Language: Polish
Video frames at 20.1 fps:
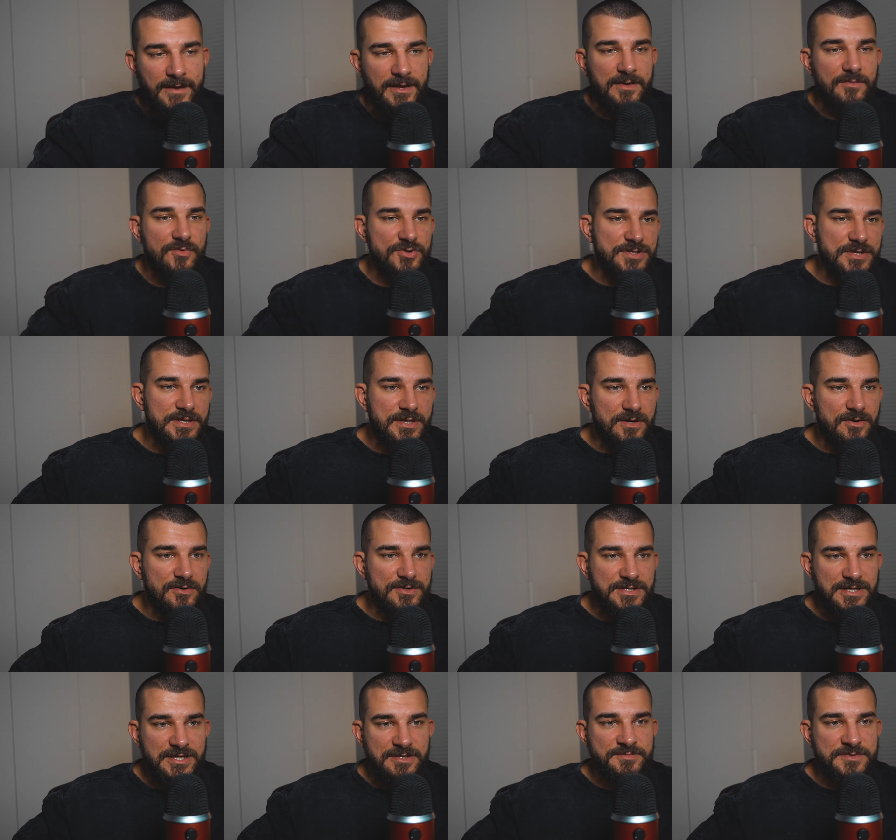I nie można tego
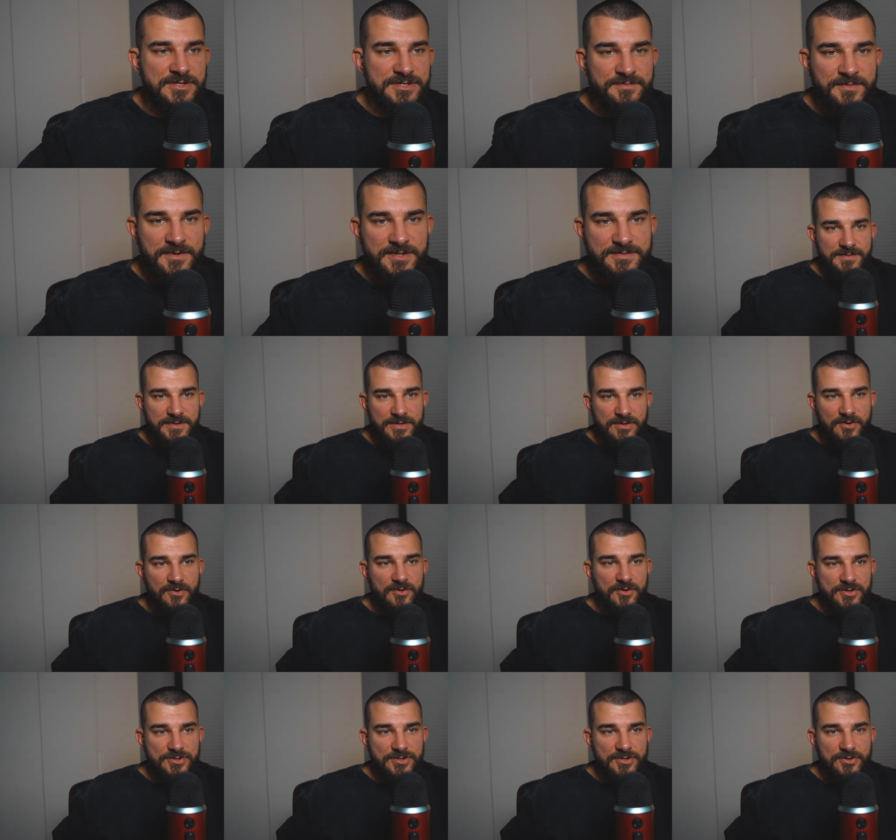oceniać przez pryzmat
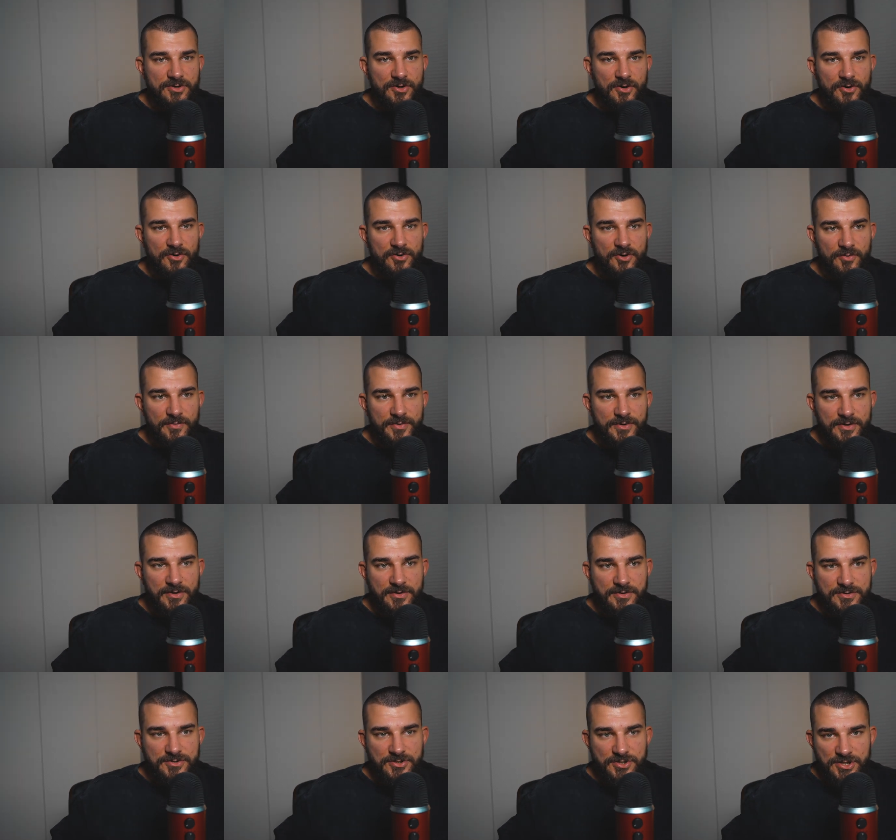kogoś, kto robi
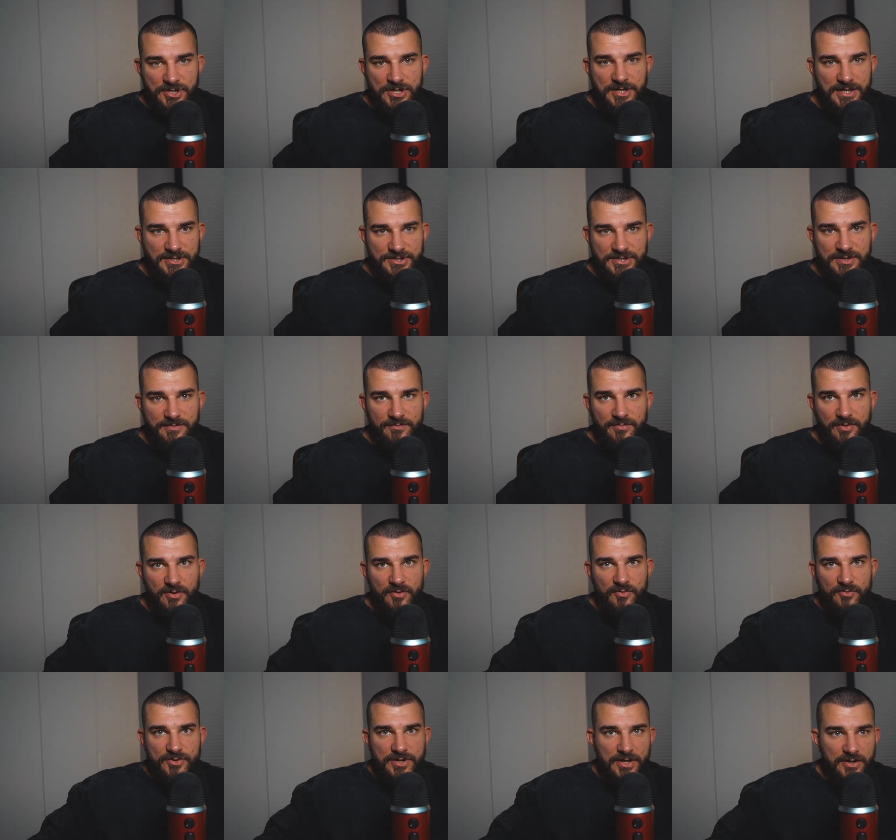coś inaczej, bo
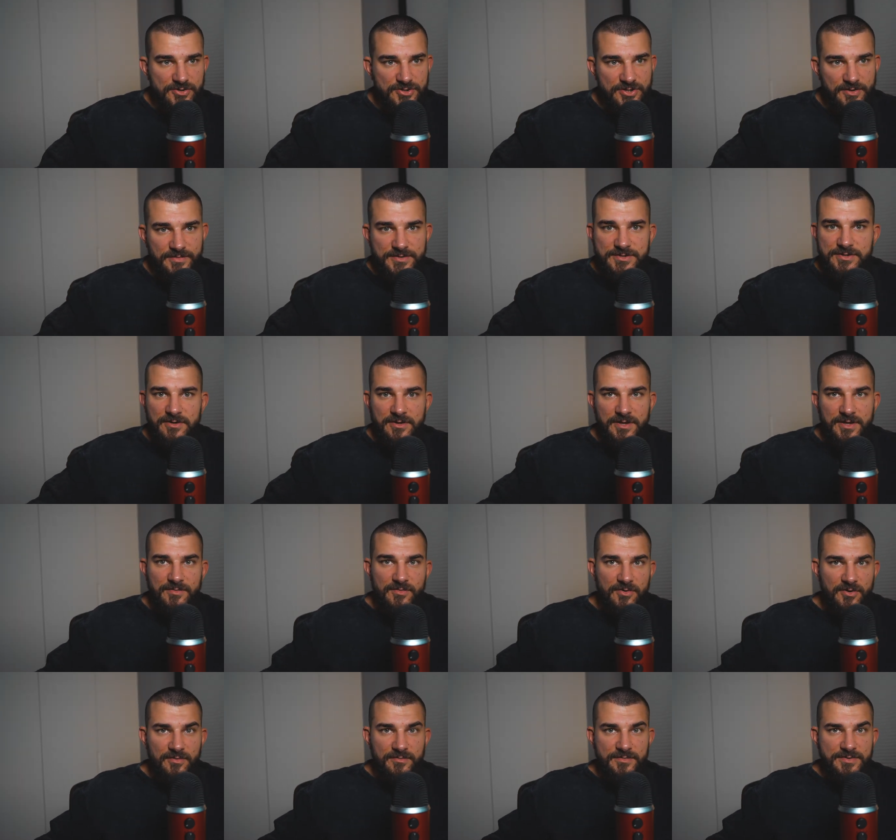u tej osoby z kolei
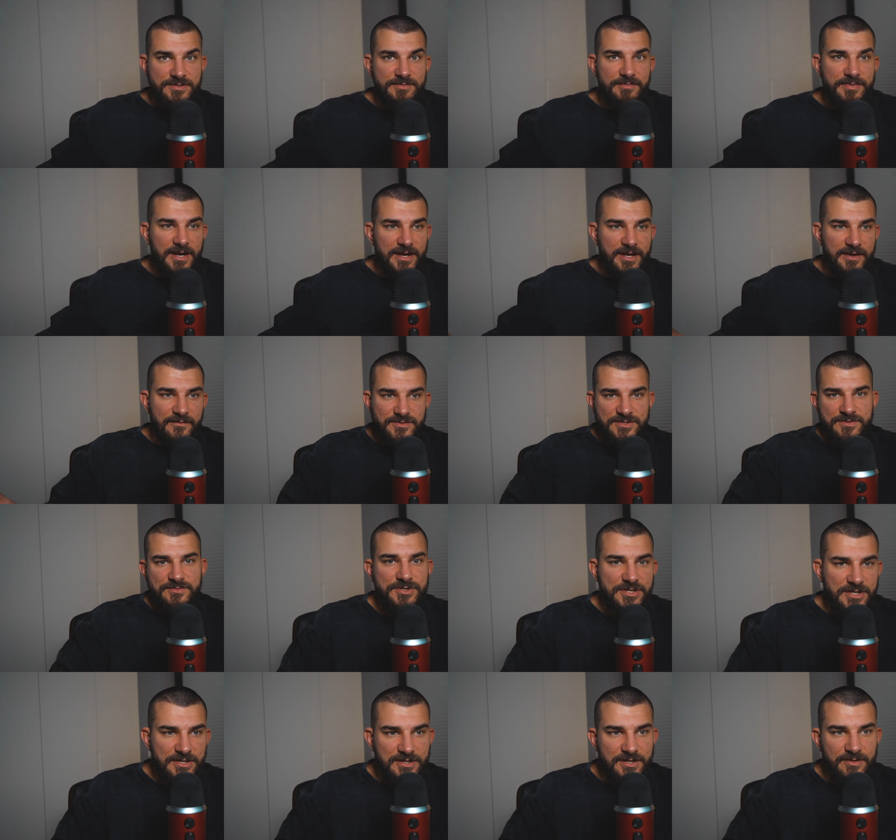mogą być braki w
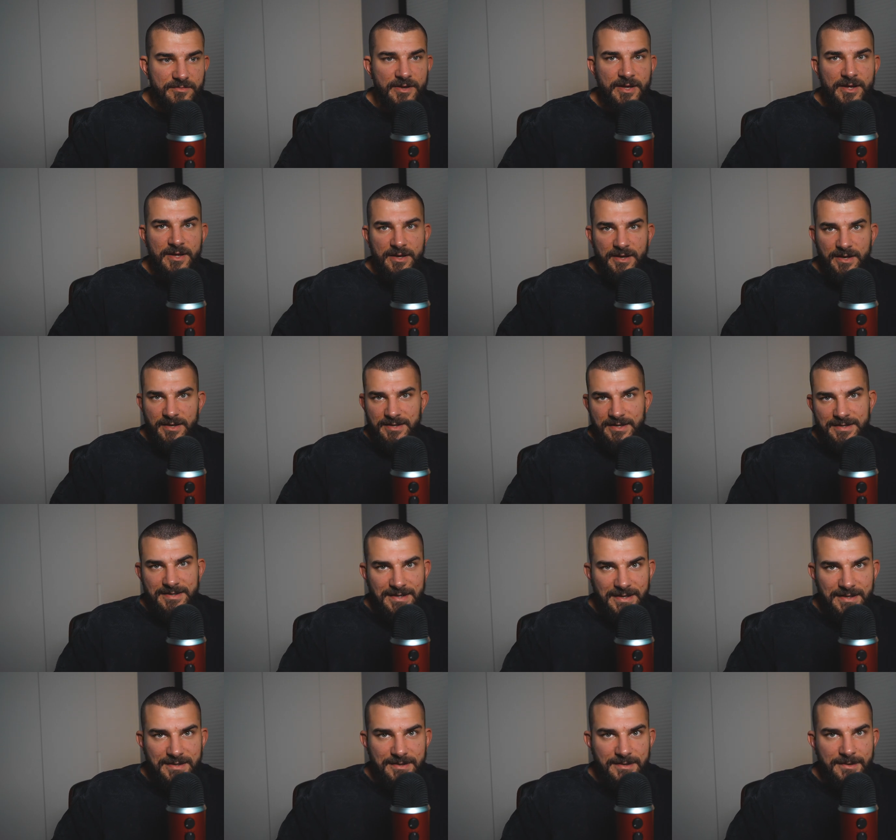czymś innym i tak
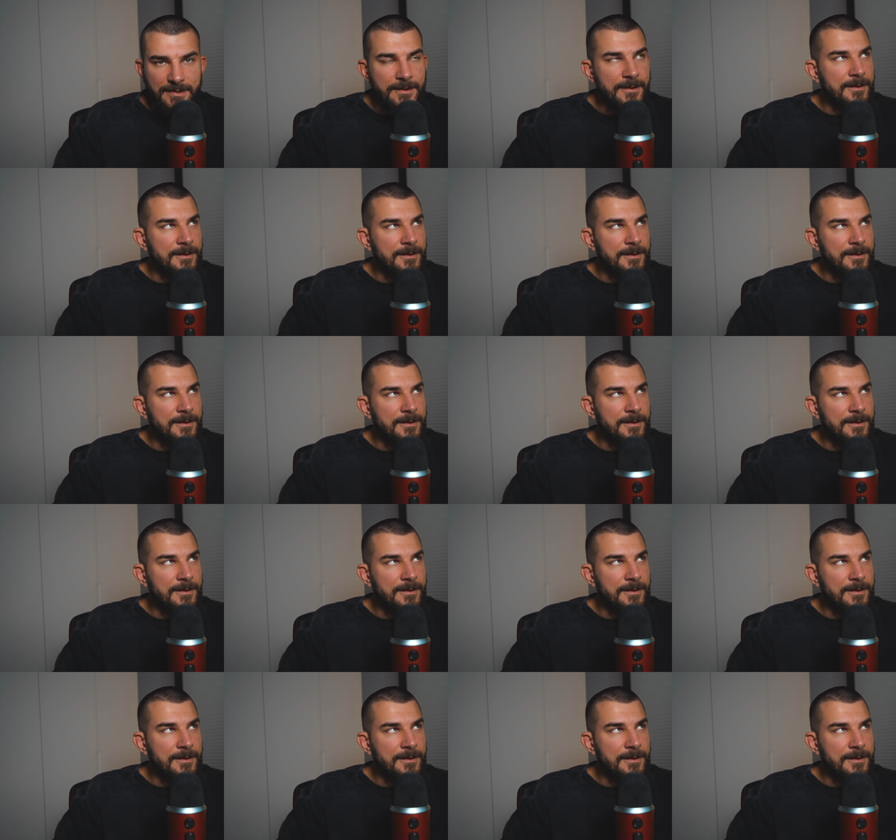dalej.